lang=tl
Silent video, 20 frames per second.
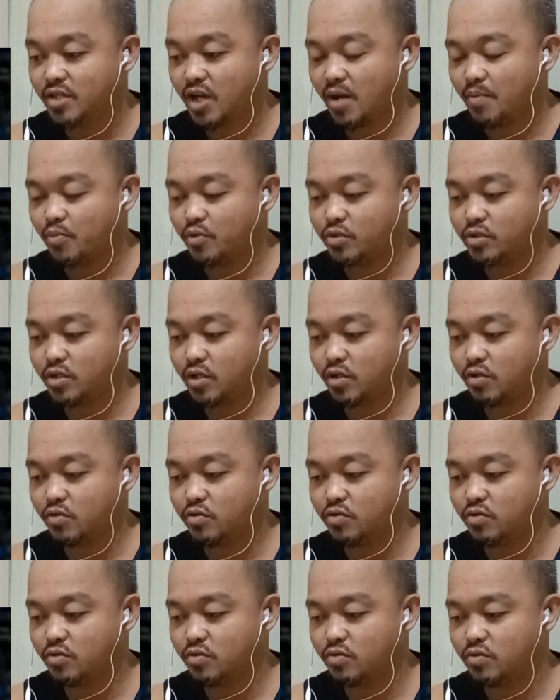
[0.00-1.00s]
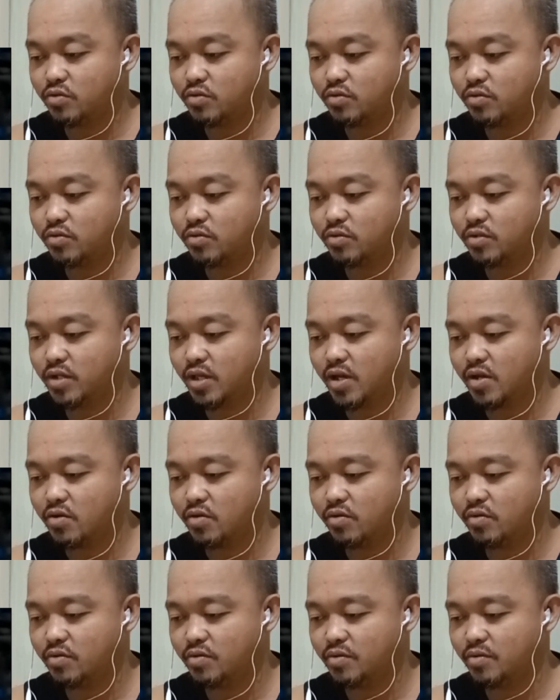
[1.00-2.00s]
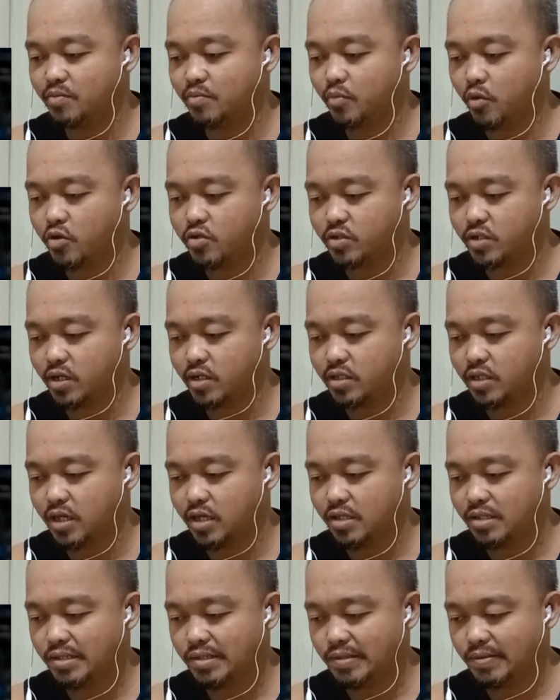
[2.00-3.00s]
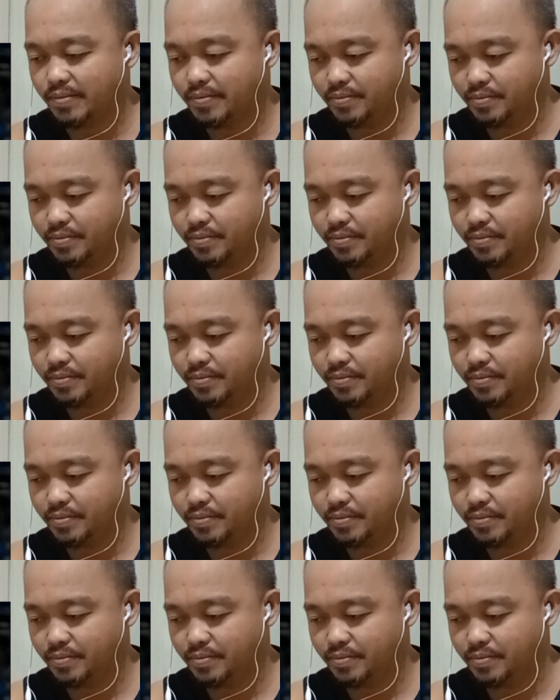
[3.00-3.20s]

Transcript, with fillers: tapos ganun yung laro point guard din